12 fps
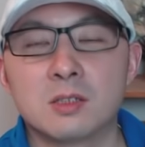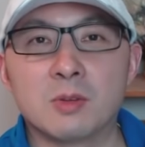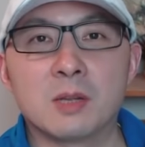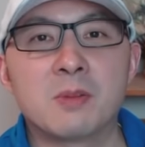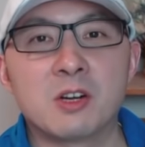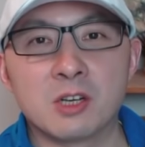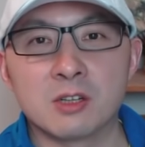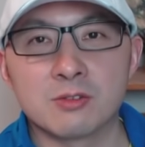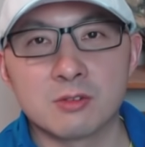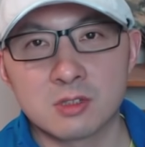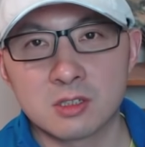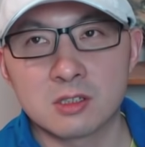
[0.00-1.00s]
把它报上
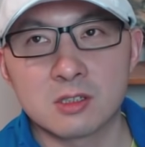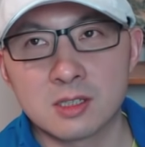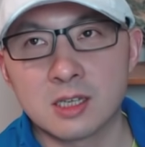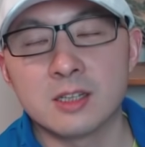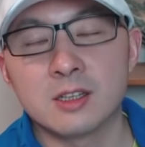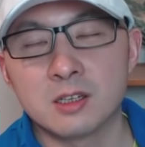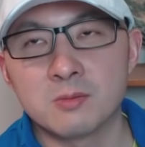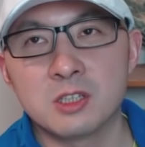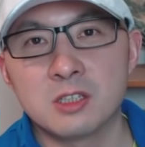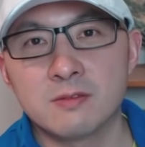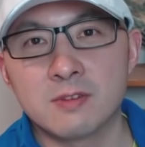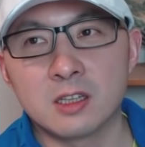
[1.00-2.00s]
去，这是在那个宾
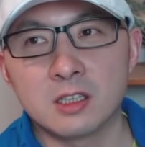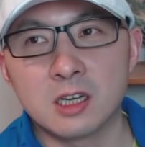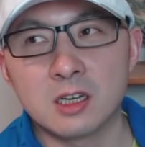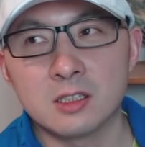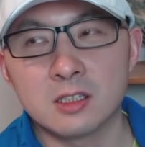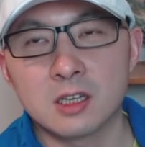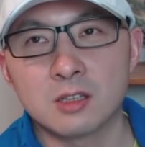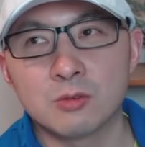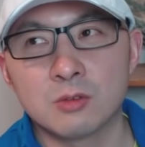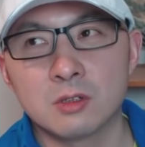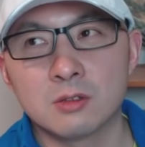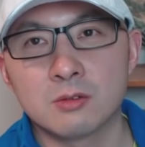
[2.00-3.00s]
夕法尼亚一下
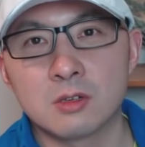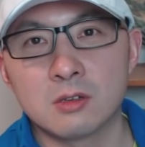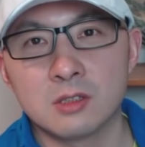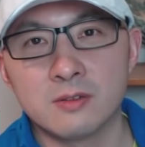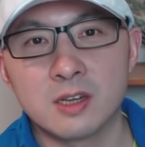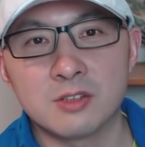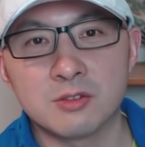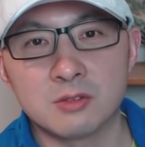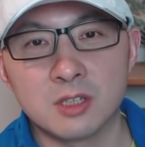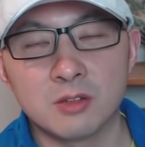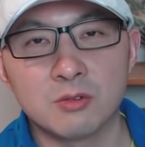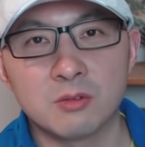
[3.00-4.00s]
多了多少一万九
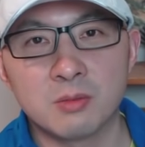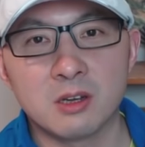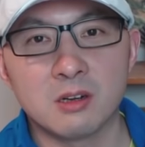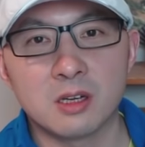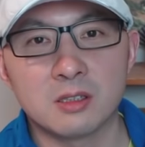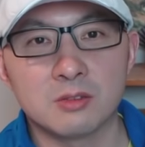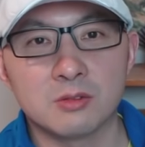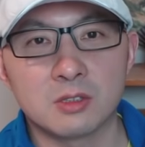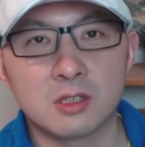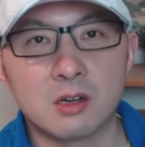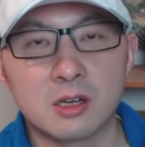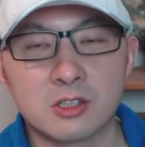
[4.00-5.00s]
千多票还是多
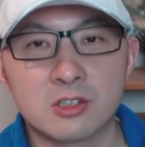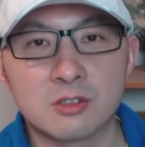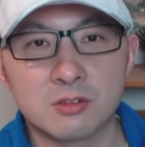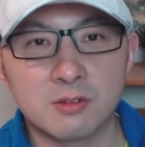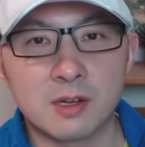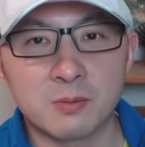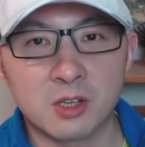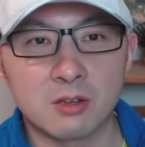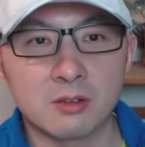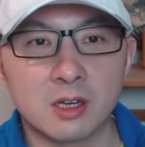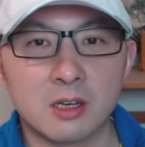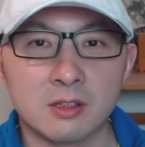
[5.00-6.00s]
少，还十九万票
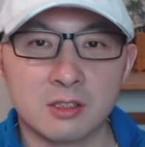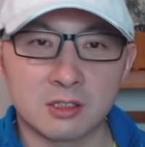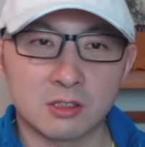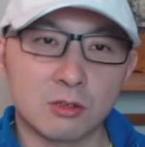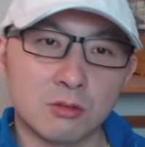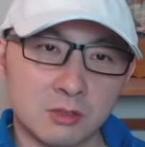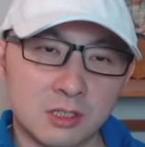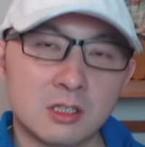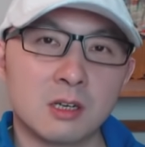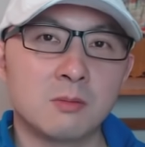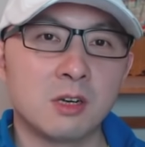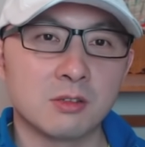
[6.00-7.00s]
的啊？那是统一
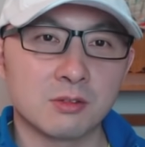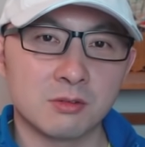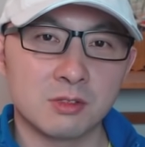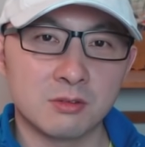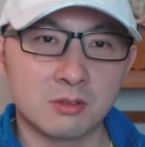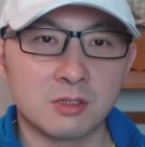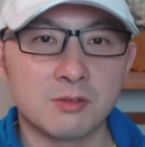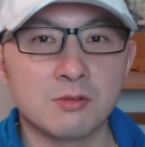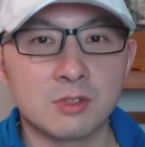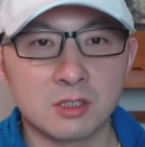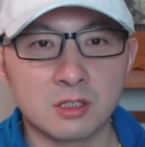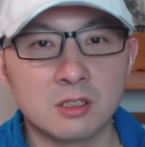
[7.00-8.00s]
上报，所以有个
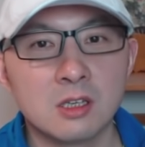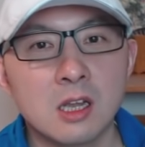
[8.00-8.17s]
跃升。